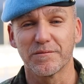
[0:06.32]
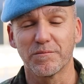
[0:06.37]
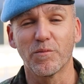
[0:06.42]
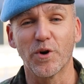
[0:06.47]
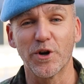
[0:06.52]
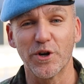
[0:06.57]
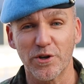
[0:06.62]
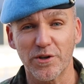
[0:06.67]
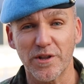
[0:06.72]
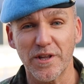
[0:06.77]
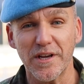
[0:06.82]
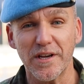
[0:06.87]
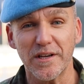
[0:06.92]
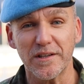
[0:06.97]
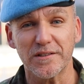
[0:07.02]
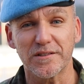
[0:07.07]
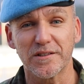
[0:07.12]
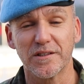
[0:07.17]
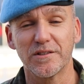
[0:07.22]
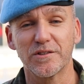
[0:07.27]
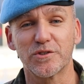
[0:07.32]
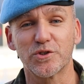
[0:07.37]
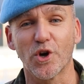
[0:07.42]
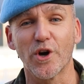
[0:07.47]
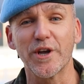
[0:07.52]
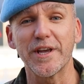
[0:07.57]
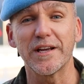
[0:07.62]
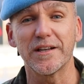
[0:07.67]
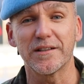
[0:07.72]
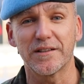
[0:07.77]
Buenos días,
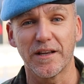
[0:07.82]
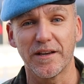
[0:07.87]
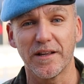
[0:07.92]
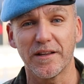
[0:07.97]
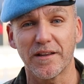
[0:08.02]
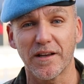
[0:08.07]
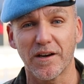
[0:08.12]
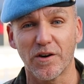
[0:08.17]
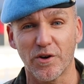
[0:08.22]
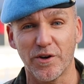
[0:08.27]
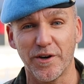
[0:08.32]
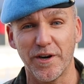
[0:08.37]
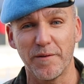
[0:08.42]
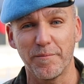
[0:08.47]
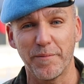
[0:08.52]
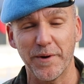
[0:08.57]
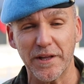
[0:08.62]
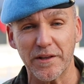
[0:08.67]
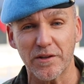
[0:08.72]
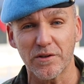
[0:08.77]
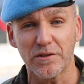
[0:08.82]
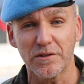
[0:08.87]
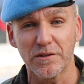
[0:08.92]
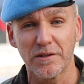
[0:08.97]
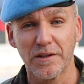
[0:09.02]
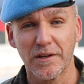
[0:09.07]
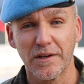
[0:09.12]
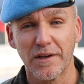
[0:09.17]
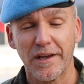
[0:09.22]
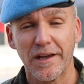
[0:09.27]
soy el Teniente Coronel Prieto,
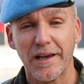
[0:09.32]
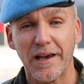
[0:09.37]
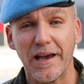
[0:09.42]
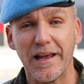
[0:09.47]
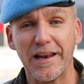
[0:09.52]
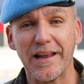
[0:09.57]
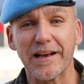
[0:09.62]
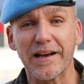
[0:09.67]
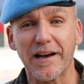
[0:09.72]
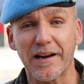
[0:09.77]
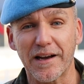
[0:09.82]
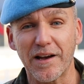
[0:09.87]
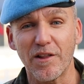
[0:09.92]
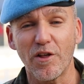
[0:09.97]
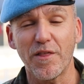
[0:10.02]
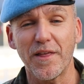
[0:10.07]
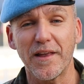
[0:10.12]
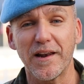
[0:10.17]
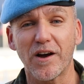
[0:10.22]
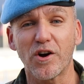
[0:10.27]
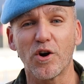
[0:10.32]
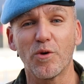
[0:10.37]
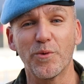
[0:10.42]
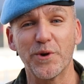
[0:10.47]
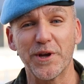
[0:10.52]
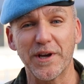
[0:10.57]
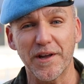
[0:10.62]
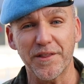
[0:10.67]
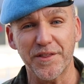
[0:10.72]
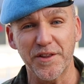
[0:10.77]
el encargado de la
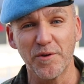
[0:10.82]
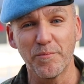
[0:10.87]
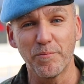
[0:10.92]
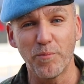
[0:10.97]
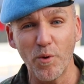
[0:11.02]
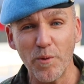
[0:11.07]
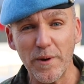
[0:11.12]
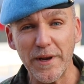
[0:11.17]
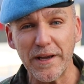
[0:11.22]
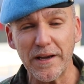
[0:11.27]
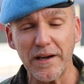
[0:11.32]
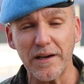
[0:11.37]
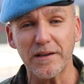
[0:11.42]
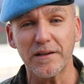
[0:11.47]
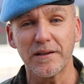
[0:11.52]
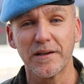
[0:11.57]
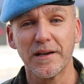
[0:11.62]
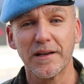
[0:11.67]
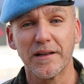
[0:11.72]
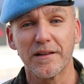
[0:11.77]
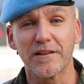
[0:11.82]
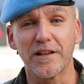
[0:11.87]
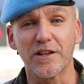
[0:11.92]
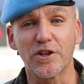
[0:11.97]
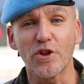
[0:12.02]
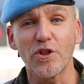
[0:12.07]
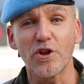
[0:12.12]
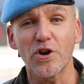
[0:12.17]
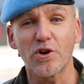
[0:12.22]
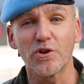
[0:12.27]
comunicación pública de
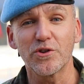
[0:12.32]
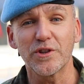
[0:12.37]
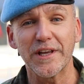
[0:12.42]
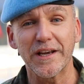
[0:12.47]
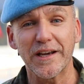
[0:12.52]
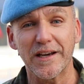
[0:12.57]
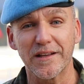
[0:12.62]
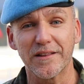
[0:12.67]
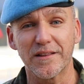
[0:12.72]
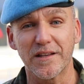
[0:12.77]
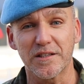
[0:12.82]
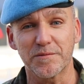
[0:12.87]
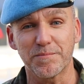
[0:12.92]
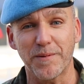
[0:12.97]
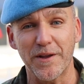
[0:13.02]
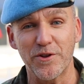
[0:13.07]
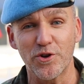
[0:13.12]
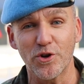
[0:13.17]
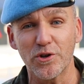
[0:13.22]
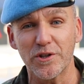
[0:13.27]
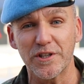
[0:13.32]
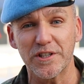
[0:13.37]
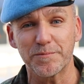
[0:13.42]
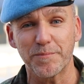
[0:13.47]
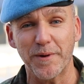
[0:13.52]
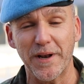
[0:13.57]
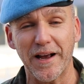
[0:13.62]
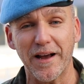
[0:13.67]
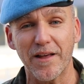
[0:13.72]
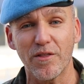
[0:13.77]
todo el contingente español
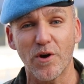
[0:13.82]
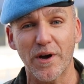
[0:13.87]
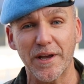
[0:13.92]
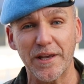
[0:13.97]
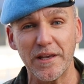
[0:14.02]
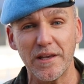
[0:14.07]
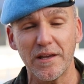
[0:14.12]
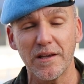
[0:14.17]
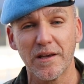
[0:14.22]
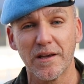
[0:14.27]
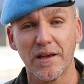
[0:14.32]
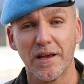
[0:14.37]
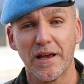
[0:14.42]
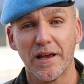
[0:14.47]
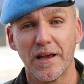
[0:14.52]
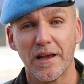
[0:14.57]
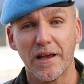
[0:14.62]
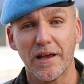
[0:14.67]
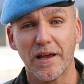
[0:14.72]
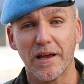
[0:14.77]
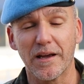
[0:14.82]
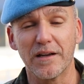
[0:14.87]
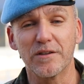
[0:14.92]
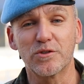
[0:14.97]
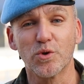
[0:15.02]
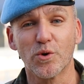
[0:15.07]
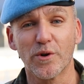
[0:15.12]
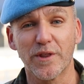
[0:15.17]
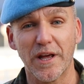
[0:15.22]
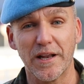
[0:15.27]
desplegado aquí en el
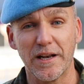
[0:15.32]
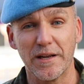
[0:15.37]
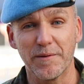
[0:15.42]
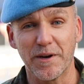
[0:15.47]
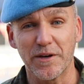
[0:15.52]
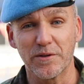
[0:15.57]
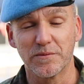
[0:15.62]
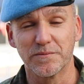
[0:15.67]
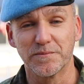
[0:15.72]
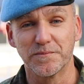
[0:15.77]
sur del Líbano.